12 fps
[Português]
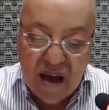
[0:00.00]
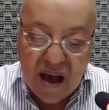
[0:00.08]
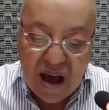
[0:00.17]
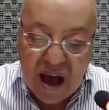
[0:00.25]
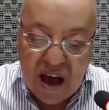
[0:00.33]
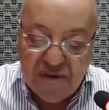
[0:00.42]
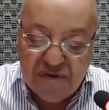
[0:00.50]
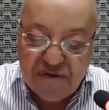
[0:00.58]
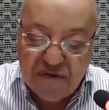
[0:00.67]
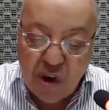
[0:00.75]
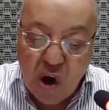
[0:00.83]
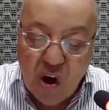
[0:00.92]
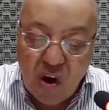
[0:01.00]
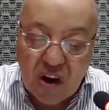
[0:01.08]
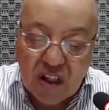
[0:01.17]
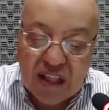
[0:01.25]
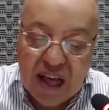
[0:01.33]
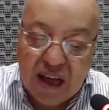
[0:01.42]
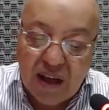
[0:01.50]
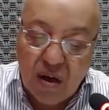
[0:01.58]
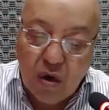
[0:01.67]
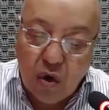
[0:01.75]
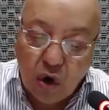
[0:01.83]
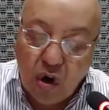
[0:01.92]
A flor da
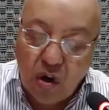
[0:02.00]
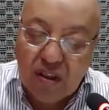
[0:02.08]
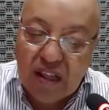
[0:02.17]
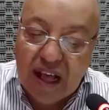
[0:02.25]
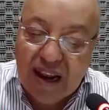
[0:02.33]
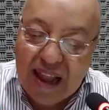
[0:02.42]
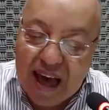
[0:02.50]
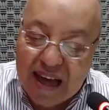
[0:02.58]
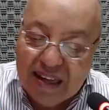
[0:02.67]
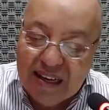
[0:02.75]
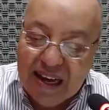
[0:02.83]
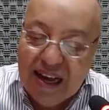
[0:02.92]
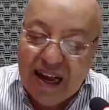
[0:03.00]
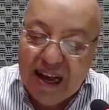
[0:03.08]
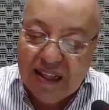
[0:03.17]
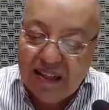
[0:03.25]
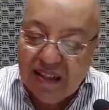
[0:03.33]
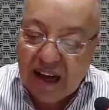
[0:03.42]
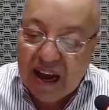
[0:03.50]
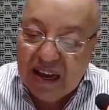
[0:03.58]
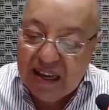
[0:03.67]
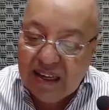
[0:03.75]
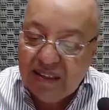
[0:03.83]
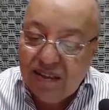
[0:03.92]
crotalária atrai
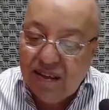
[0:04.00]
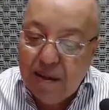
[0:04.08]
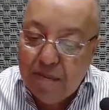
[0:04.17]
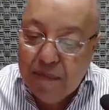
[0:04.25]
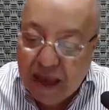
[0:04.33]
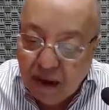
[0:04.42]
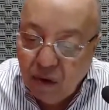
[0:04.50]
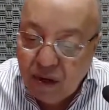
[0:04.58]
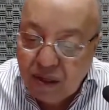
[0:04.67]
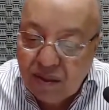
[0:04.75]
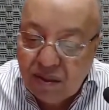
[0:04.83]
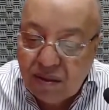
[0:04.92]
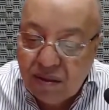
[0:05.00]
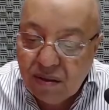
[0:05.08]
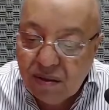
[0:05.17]
as libélulas,